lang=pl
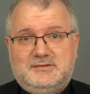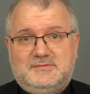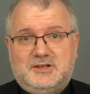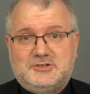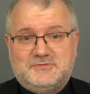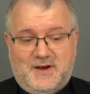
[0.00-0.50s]
w
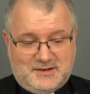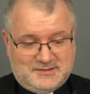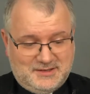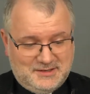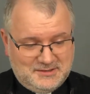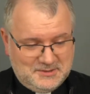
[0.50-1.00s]
ten
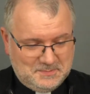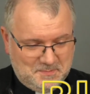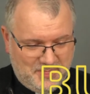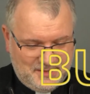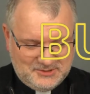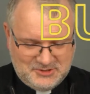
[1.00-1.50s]
czwartek,
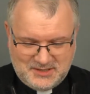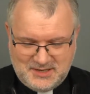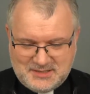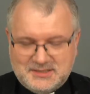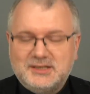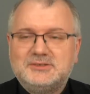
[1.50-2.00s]

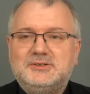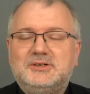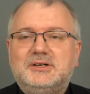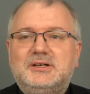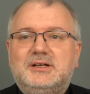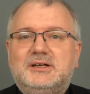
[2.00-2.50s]
14
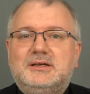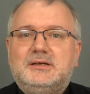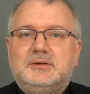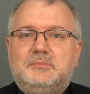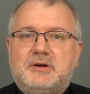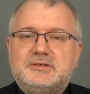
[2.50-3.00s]

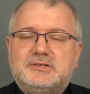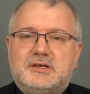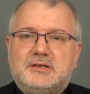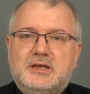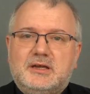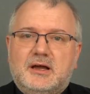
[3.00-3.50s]
y, y,
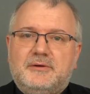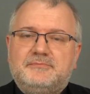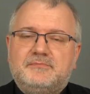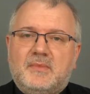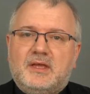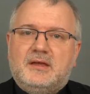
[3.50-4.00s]
października.
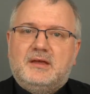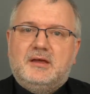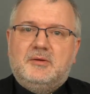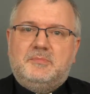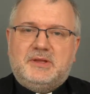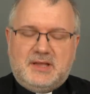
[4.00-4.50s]

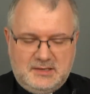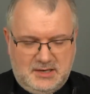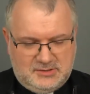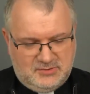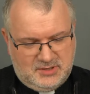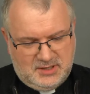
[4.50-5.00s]

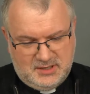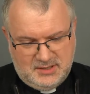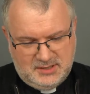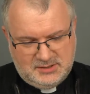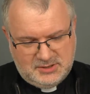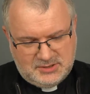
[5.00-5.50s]
Pytanie, które
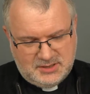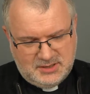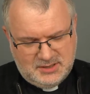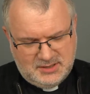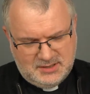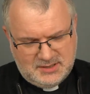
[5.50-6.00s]
dziś
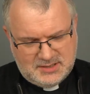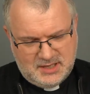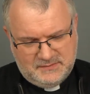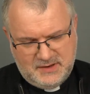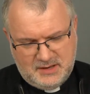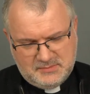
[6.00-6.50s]

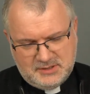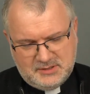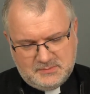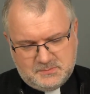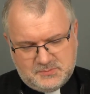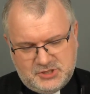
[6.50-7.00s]
stawiamy,
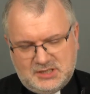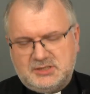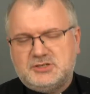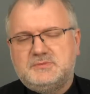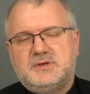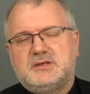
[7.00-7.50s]
przed
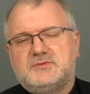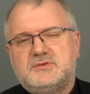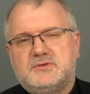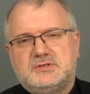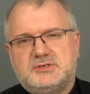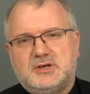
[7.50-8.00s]
czym Jezus
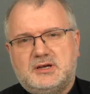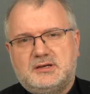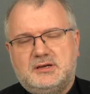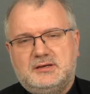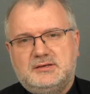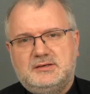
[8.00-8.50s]
ostrzega?